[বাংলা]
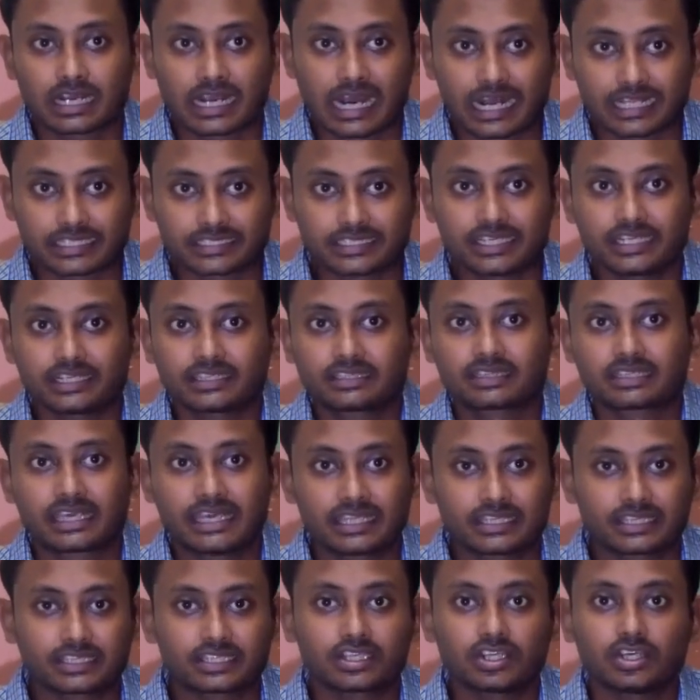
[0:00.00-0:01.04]
কাজের
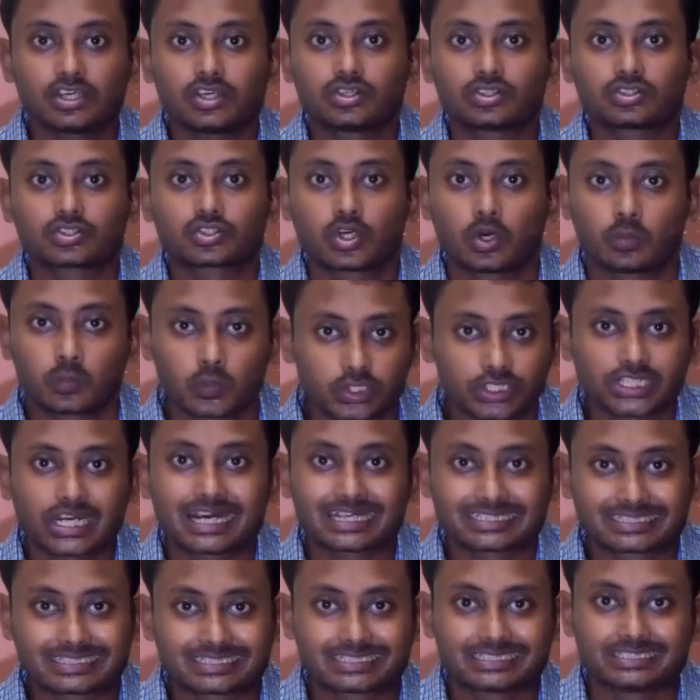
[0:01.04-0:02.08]
ক্ষেত্রে সমস্যা
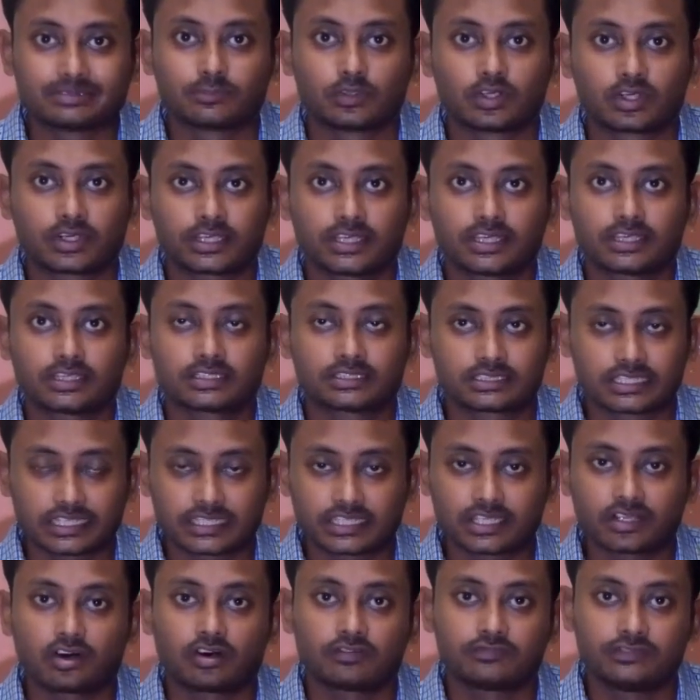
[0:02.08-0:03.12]
আসছে মানে
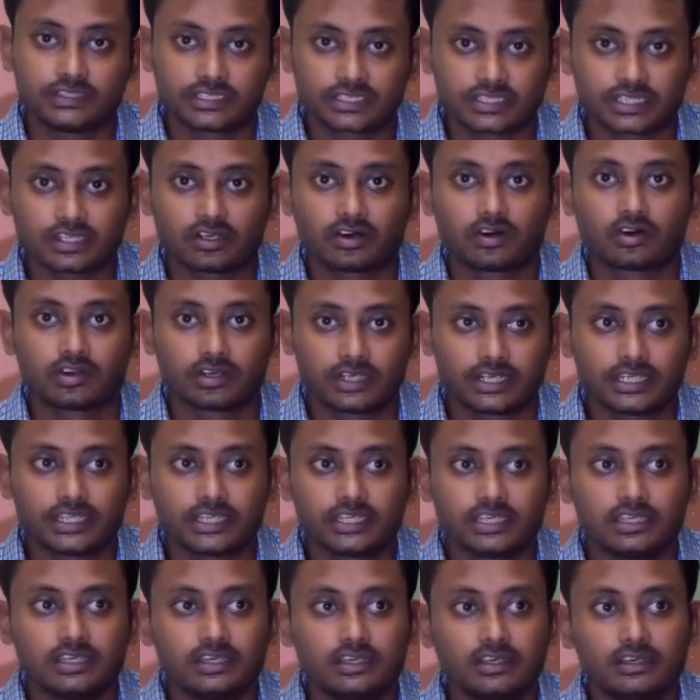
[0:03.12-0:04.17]
যাদের অফিসে
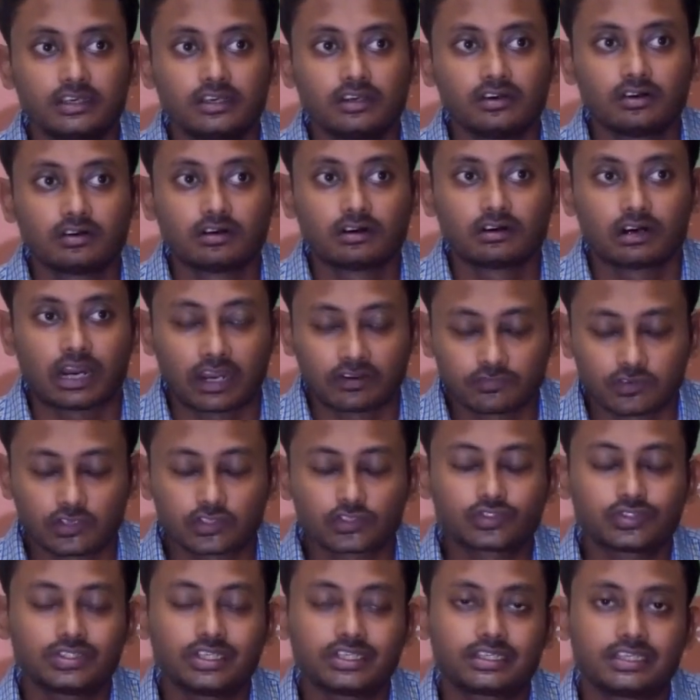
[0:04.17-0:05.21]
অলরেডি
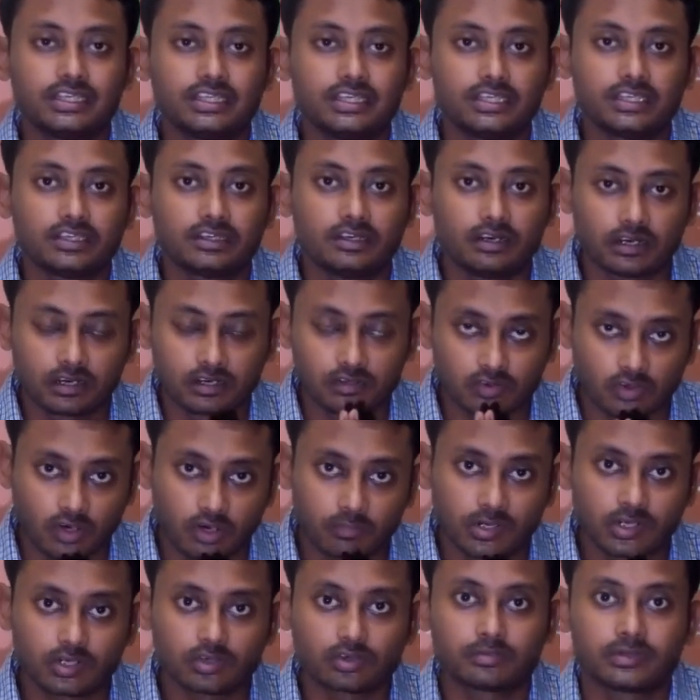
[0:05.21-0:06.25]
আনফর্চুনেটলি
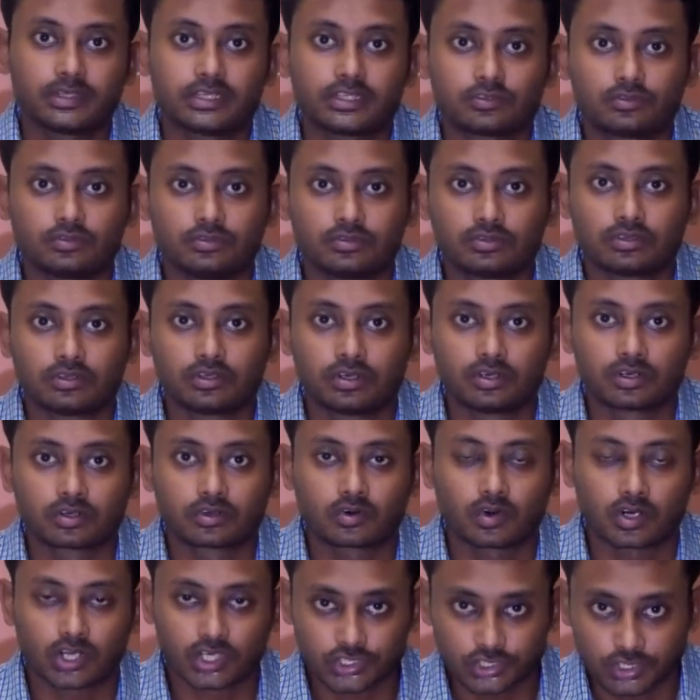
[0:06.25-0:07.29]
ক্ষমা করবেন একটু
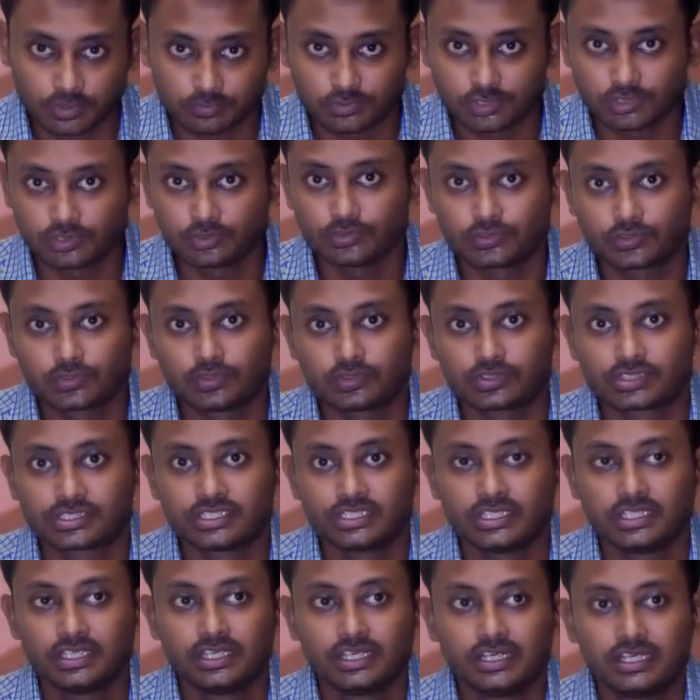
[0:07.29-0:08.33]
কড়া শব্দ ইউজ
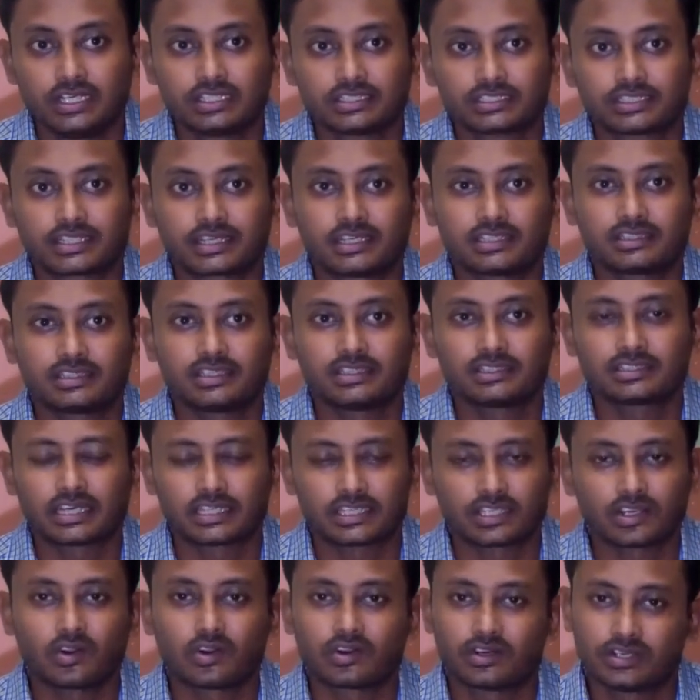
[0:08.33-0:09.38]
করছি সেক্ষেত্রে
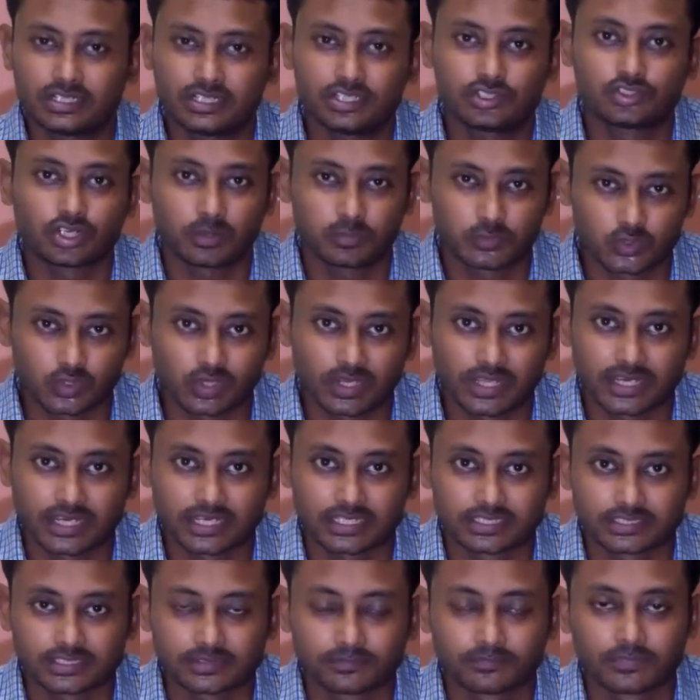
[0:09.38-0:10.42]
যাদের অলরেডি জব চলে
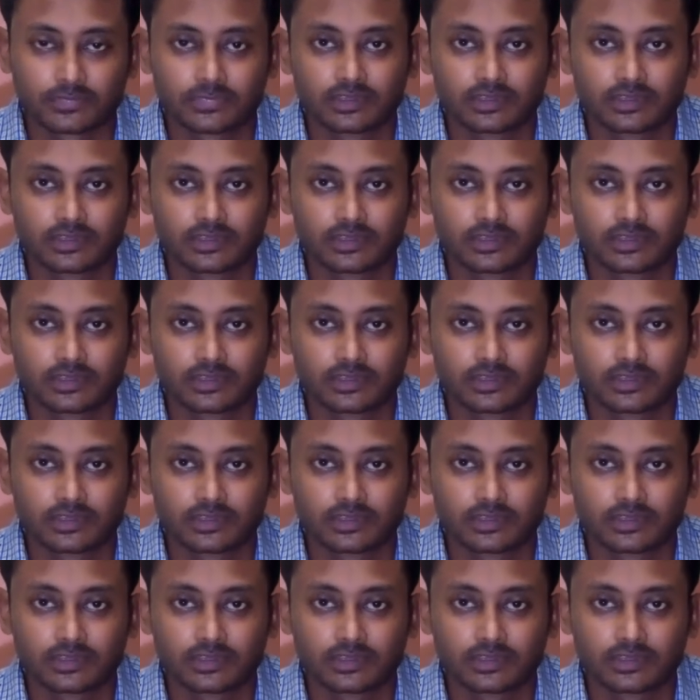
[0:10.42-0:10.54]
গেছে